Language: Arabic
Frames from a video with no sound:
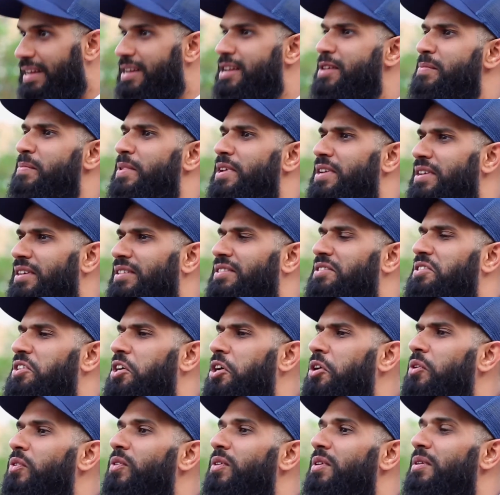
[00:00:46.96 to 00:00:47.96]
لمن
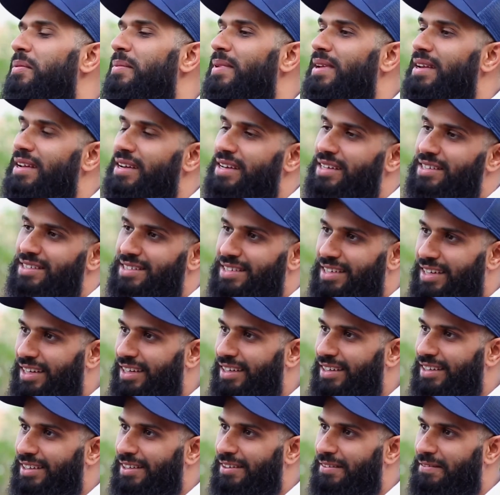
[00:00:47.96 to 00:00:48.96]
يستحق ولمن لا
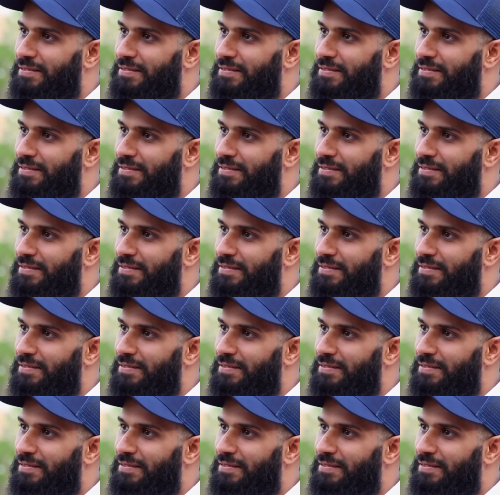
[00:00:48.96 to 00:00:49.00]
يستحق